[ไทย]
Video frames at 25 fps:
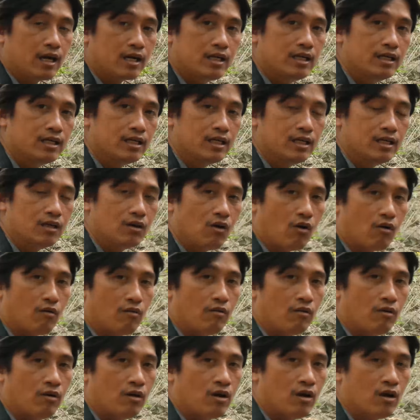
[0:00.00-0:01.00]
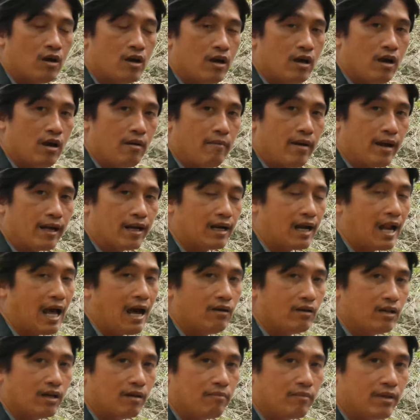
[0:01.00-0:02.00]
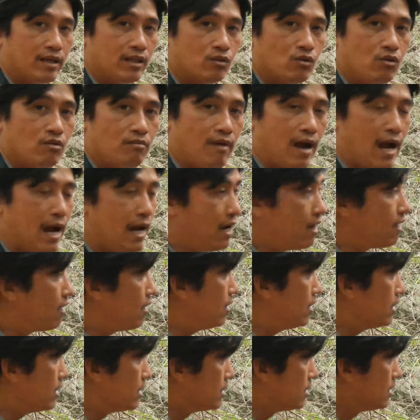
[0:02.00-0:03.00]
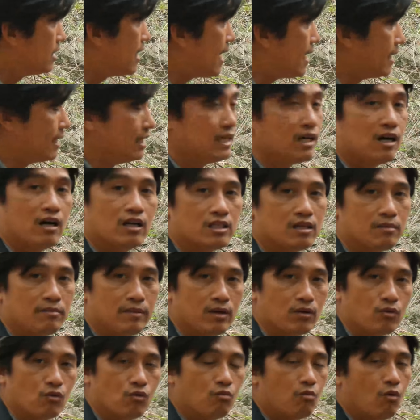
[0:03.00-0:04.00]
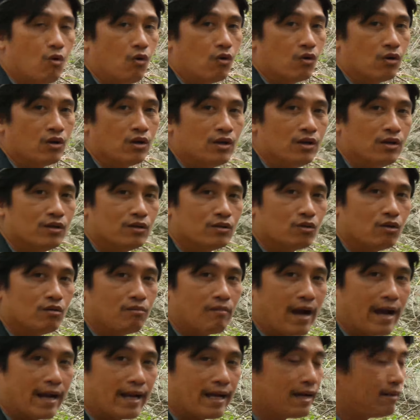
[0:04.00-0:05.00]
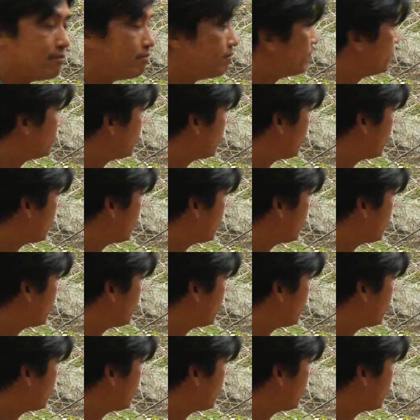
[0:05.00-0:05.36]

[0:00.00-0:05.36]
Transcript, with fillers: ครึ่งหนึ่งของแบ็กกราวน์เนี่ยเป็นต้นไม้แล้วก็อีกด้านหนึ่งก็จะเป็นอุโมงค์ต้นไม้นะครับ